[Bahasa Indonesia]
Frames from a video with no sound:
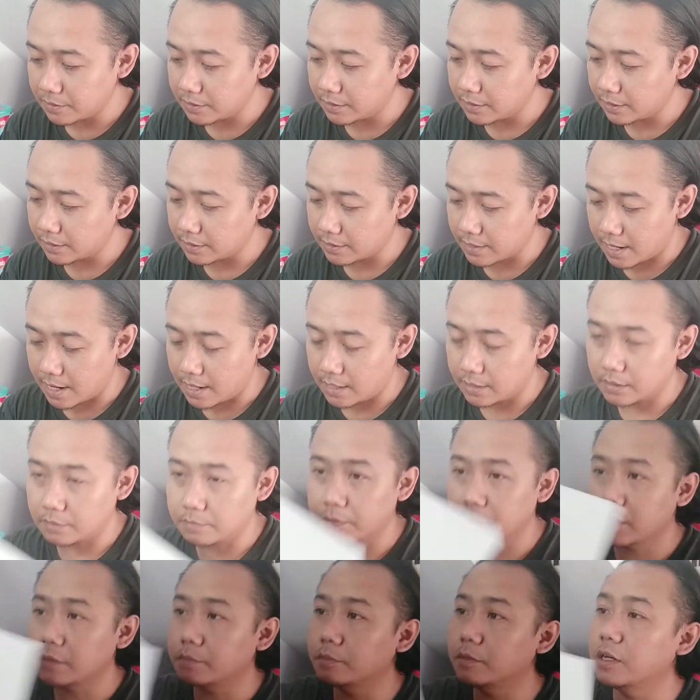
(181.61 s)
mencetak
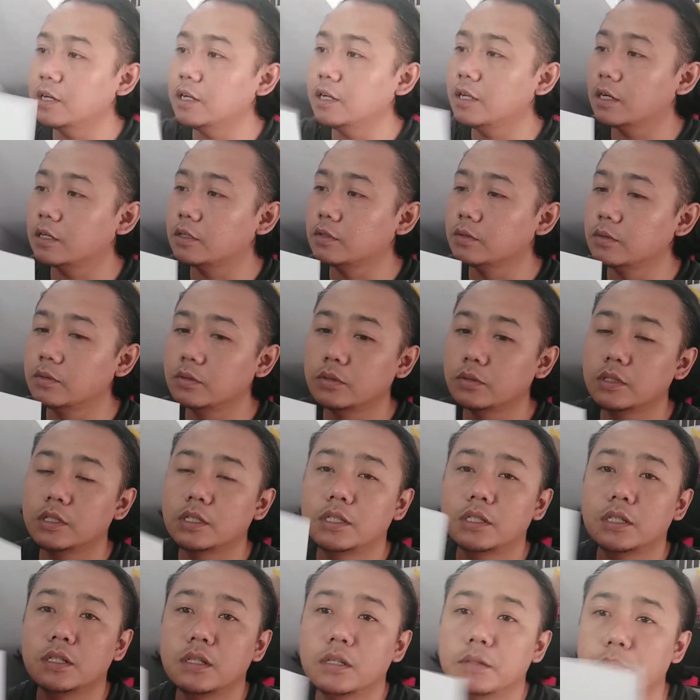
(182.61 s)
teman-teman lihat dulu di
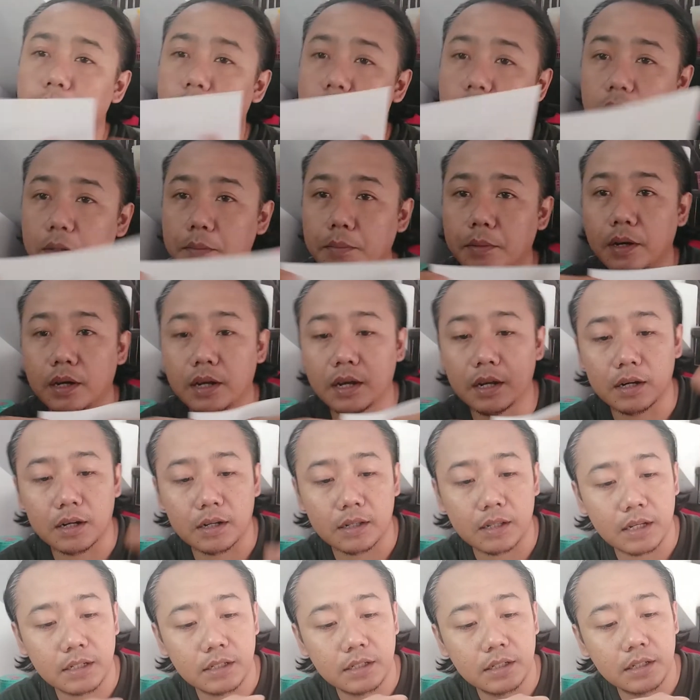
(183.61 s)
sini pada bagian
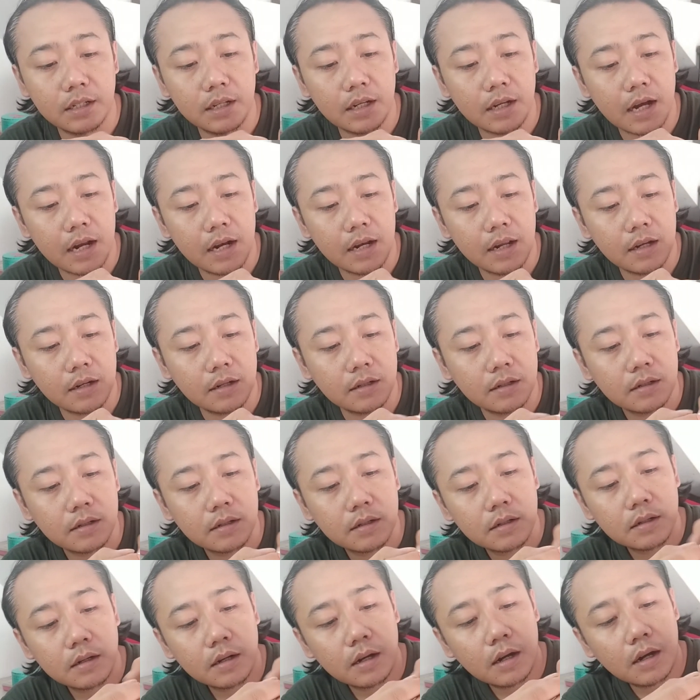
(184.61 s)
kertas ini kalian
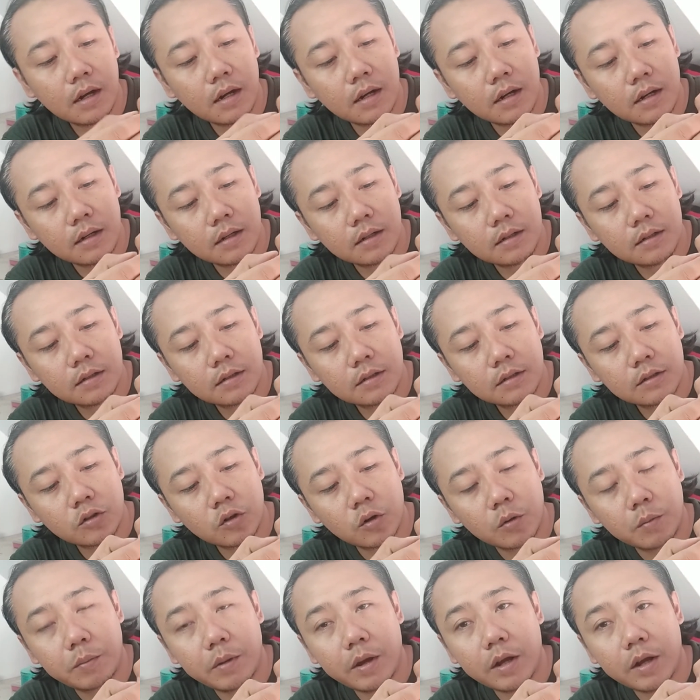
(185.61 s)
e,
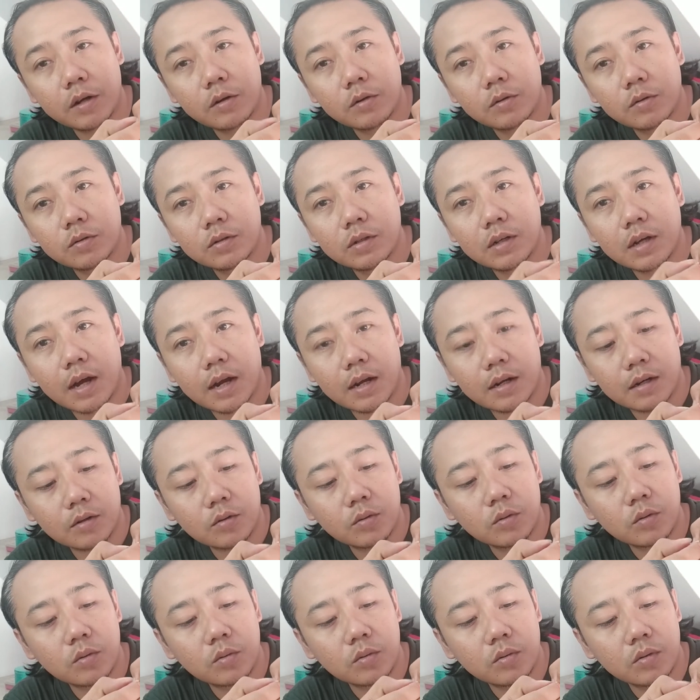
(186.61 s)
sobek dulu dengan
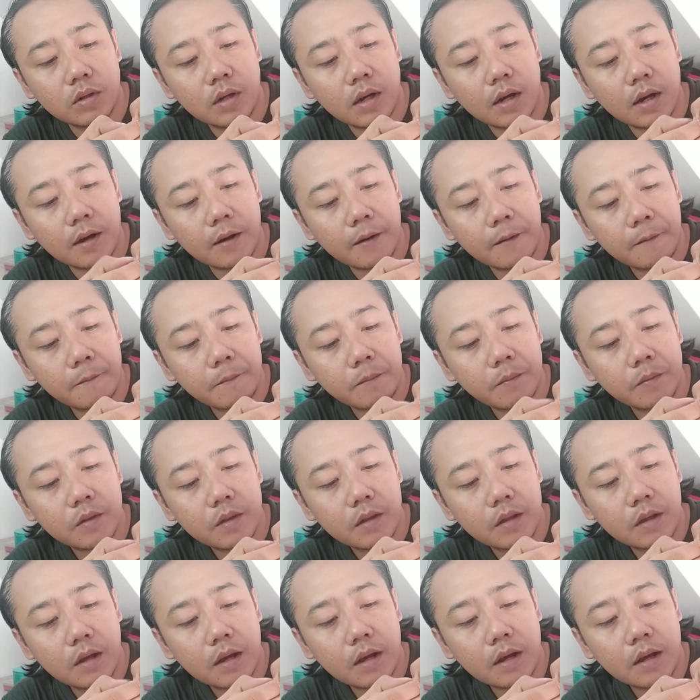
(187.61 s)
kuku ya
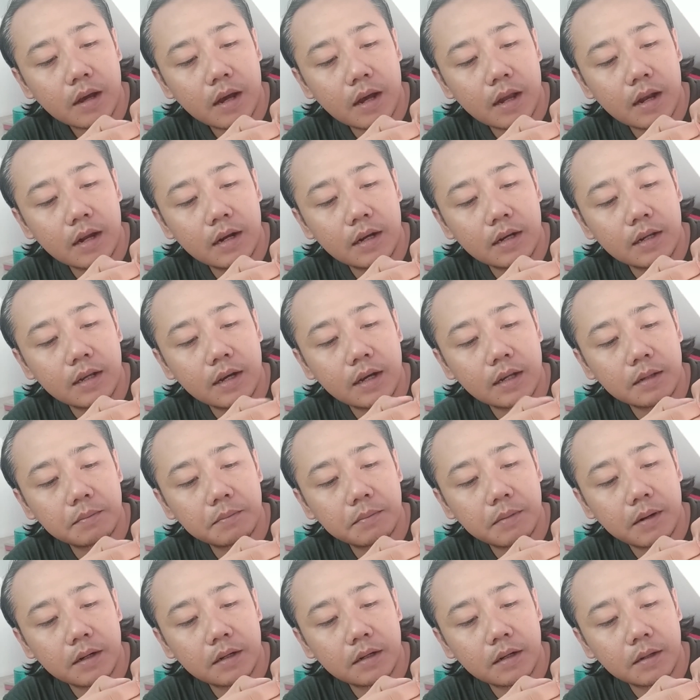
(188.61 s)
kalian lihat
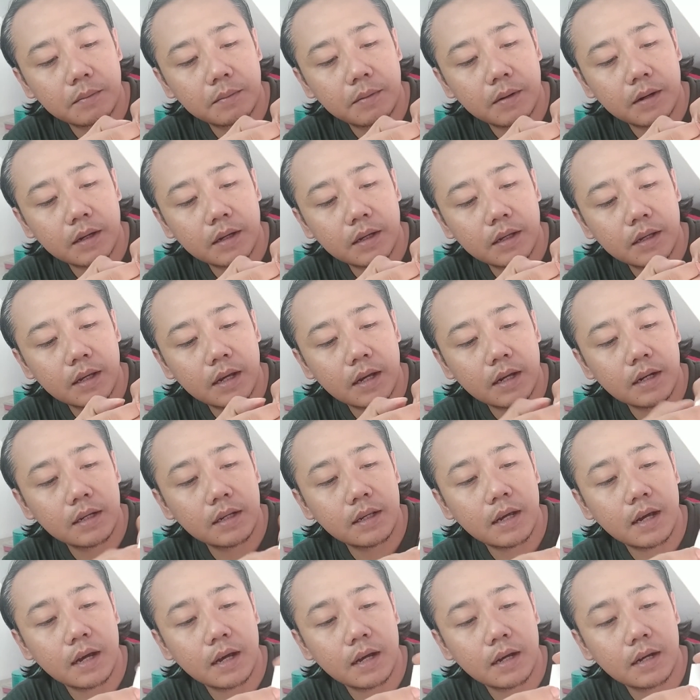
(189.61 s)
pada
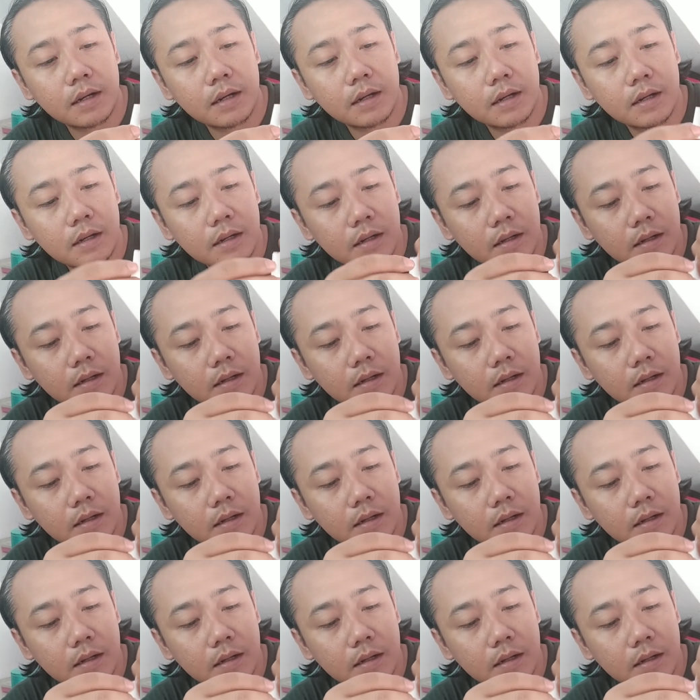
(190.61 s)
bagian yang